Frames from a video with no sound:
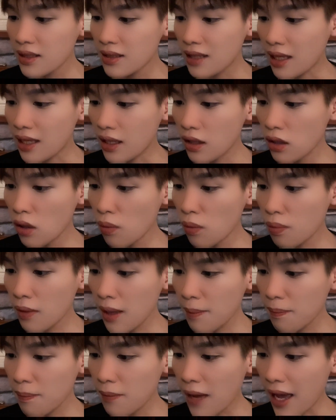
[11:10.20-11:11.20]
sẽ giúp
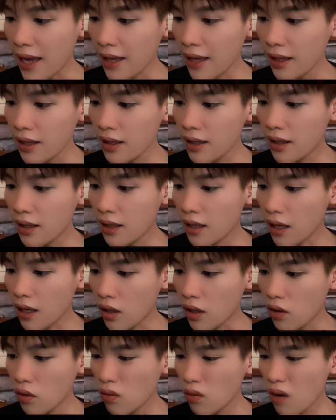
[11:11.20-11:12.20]
các bạn
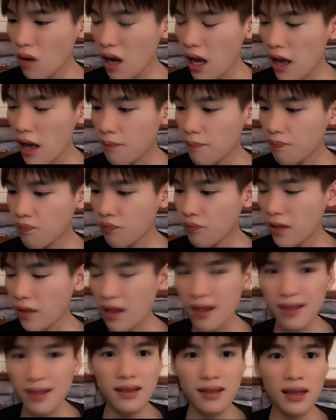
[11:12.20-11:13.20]
kiểu um,
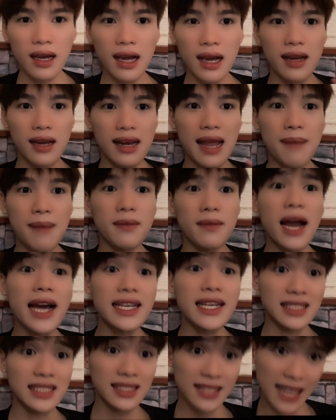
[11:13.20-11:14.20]
à, làm
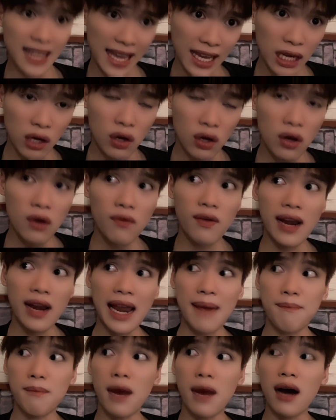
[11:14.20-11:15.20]
đầy sẹo và
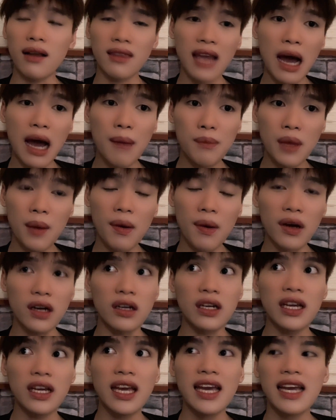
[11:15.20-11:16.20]
làm mờ thâm nha mọi người
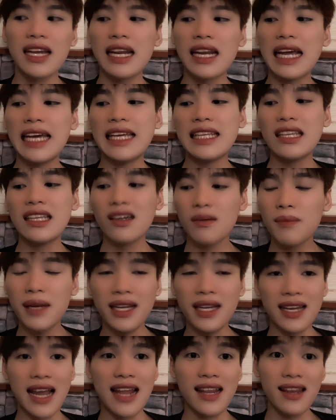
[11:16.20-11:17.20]
thì như
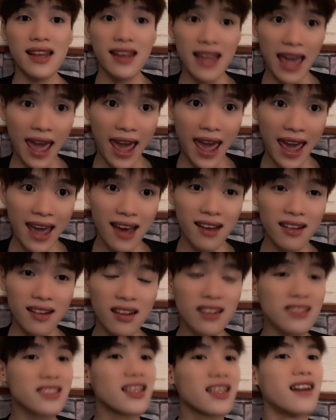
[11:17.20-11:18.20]
mình đánh giá
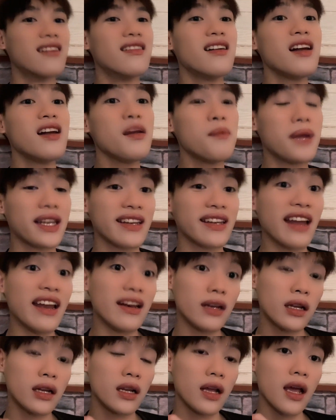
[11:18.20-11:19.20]
thực sự là mình định
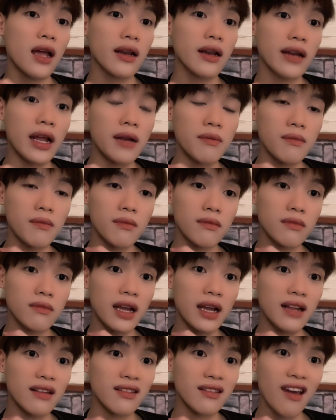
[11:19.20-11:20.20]
định
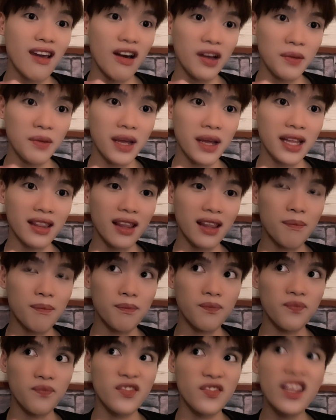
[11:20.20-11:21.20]
để cho em này
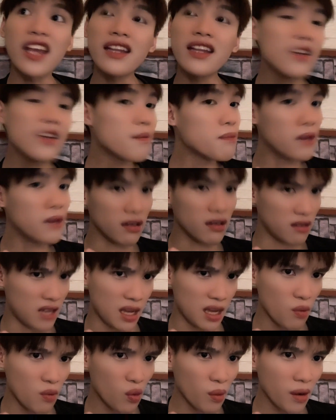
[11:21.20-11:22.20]
tầm 9 trên 10
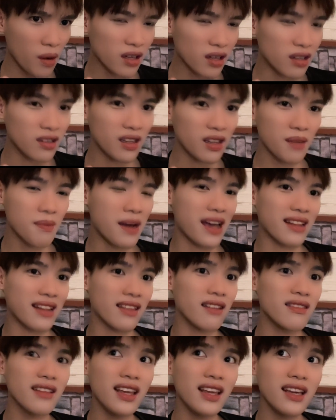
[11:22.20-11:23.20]
điểm đúng không mọi người nhưng mà
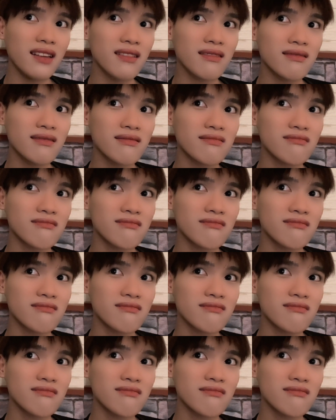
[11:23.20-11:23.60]
tự nhiên